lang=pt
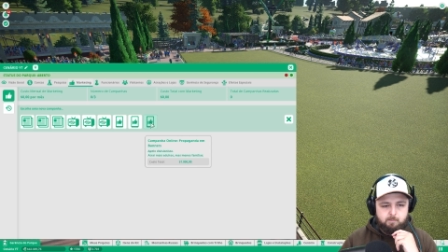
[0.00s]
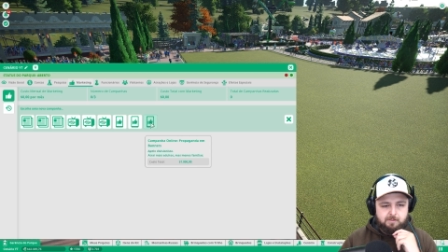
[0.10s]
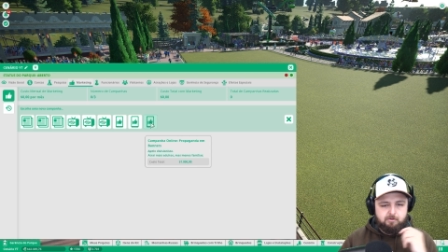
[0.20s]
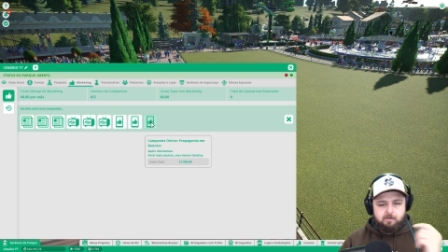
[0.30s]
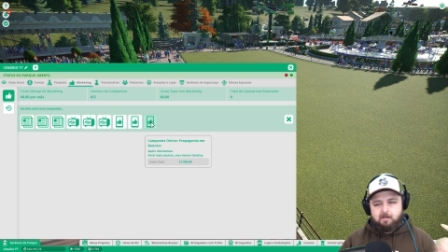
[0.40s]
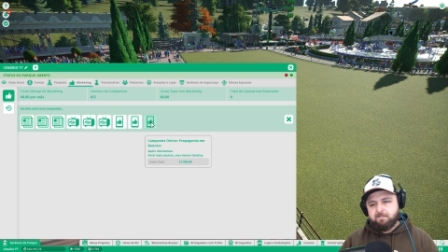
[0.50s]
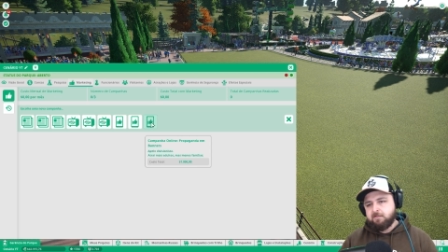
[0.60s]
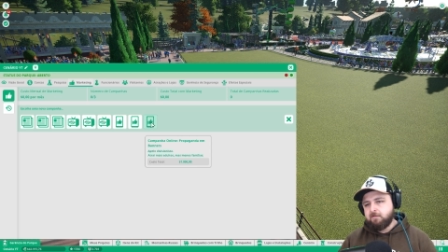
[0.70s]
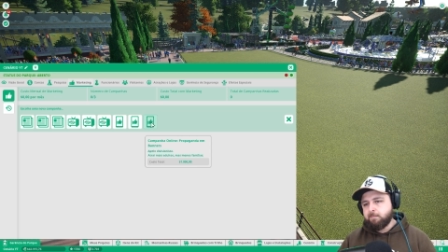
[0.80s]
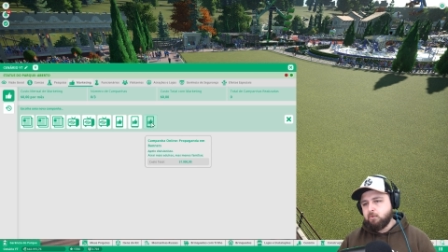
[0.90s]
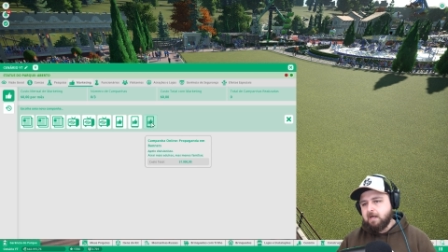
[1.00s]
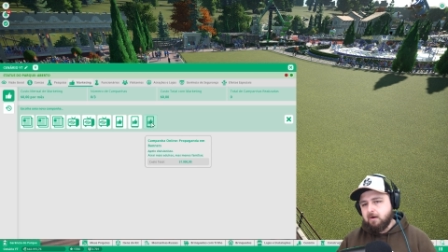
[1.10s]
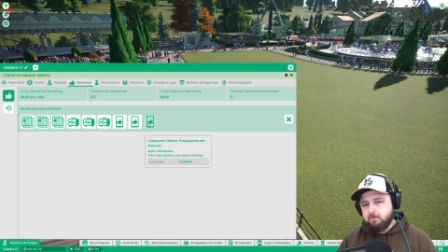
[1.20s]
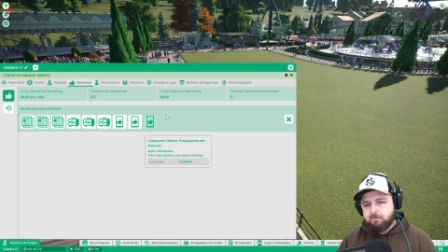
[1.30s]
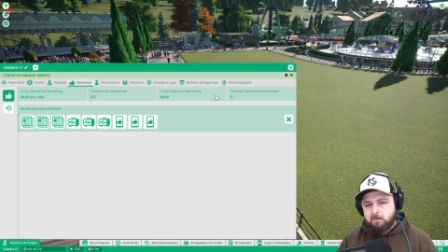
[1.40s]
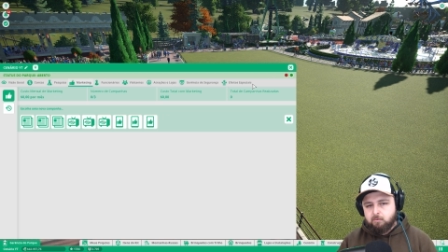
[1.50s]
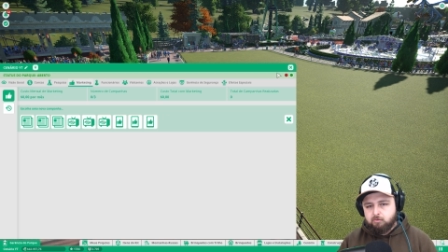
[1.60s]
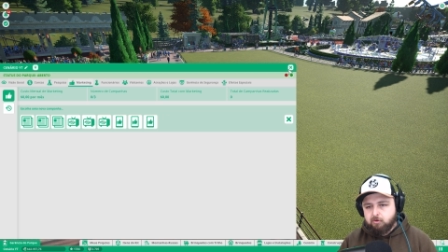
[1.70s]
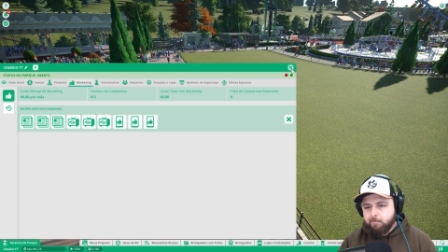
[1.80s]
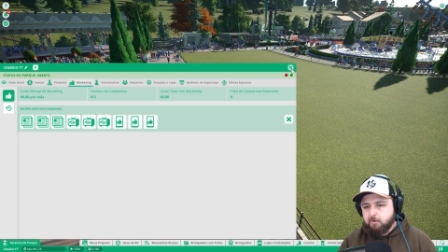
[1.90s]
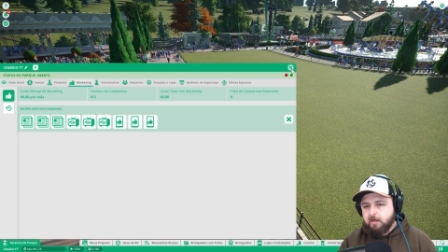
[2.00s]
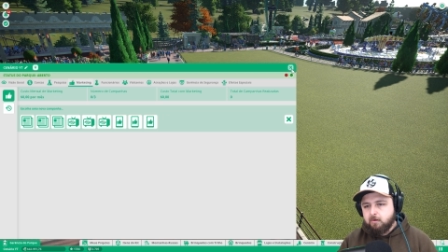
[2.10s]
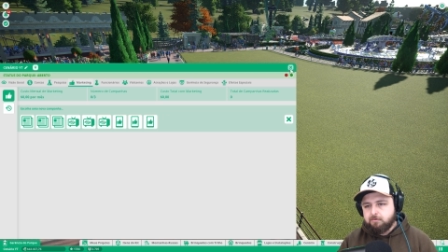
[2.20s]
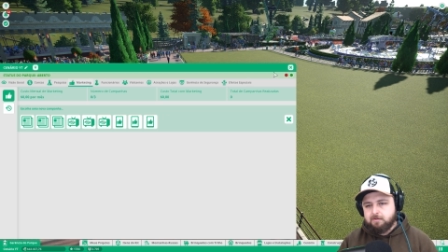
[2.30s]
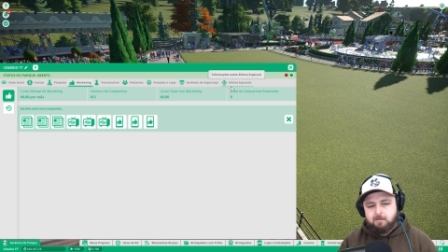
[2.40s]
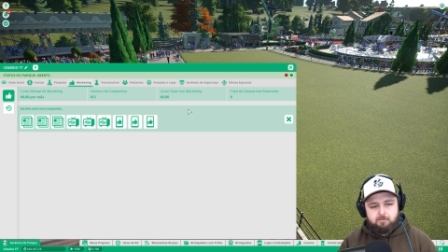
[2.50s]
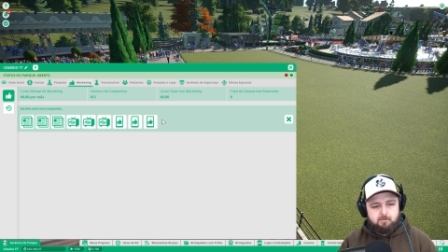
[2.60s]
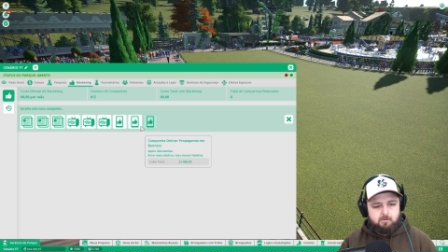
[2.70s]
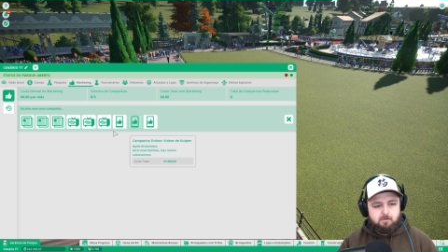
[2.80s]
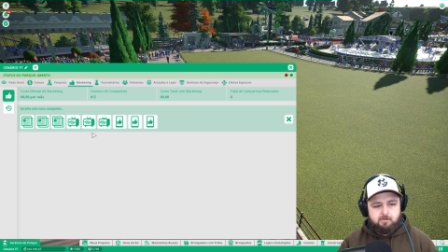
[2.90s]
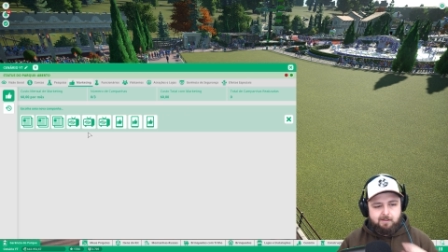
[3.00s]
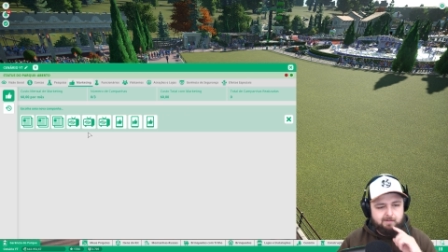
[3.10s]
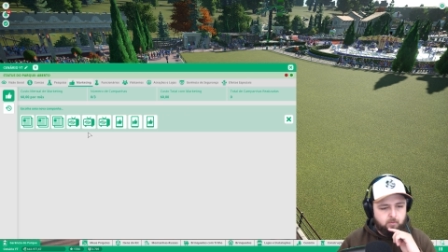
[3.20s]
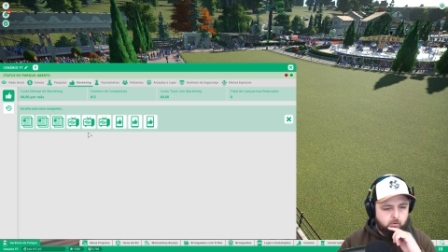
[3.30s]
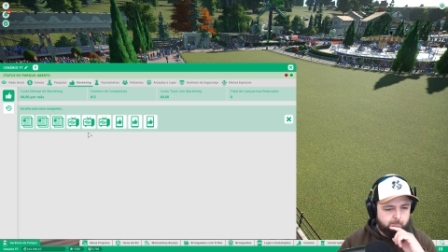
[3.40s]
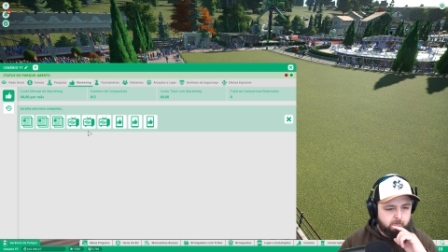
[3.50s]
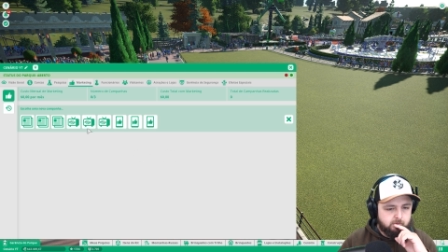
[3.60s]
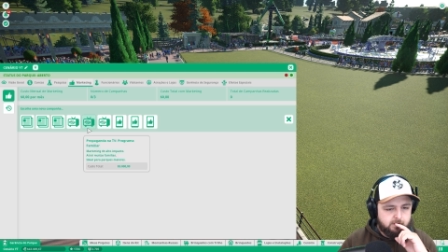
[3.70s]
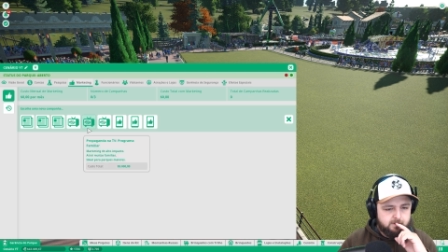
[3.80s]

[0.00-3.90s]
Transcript: Mas eu queria fazer pro carrossel, só pro carrossel. Será que tem como?